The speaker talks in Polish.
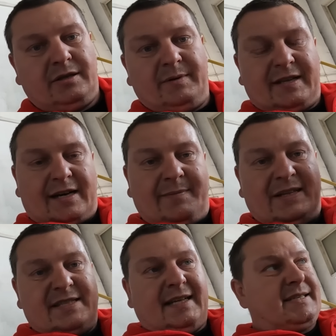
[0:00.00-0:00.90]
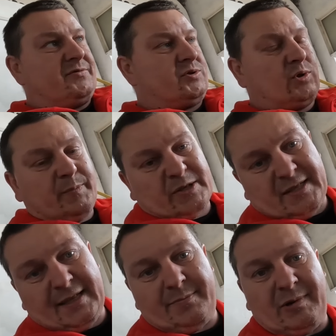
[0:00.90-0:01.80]
żeby ta klimatyzacja w
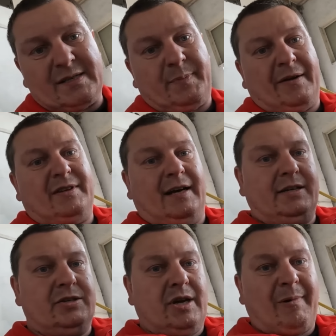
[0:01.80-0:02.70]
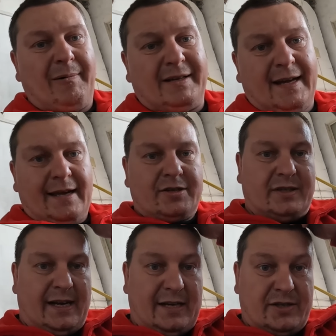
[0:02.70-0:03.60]
100% była sprawna i działała tak jak
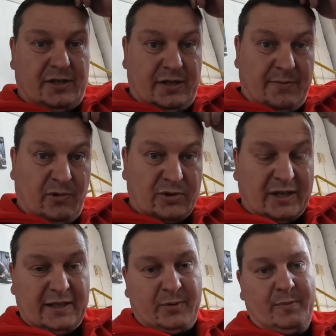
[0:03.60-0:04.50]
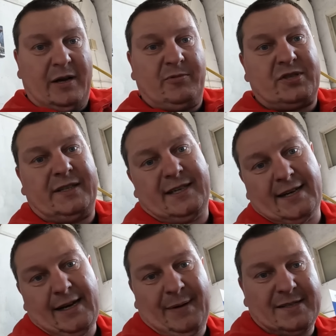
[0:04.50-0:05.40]
się należy i nie było żadnych problemów, żadnych
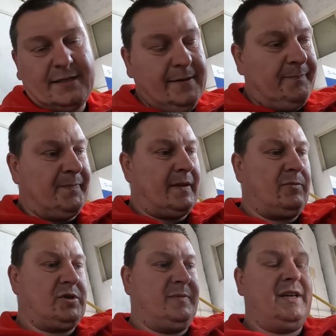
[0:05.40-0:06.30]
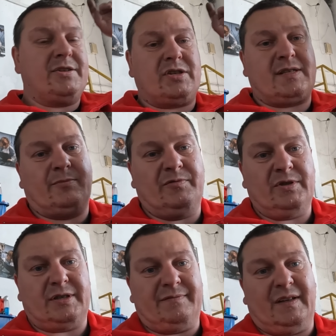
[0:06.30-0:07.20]
reklamacji, musimy jeszcze
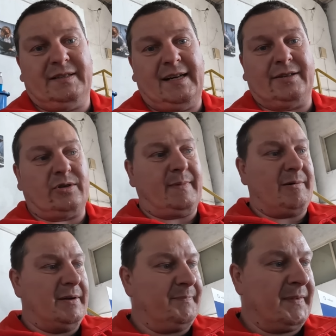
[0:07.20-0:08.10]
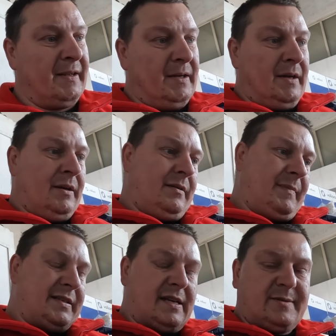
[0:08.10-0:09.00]
zamówić ten wentylator mały.
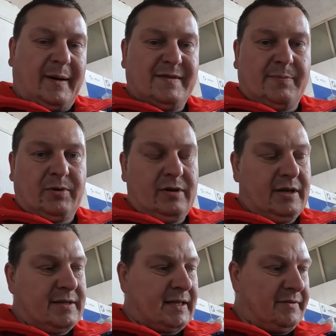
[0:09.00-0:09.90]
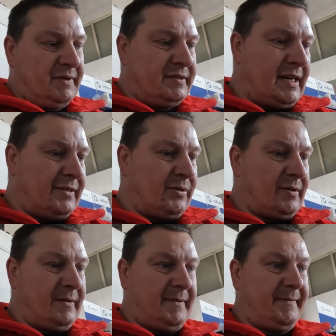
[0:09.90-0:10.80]
Marcel sprawdza po ile jest taki wentylator.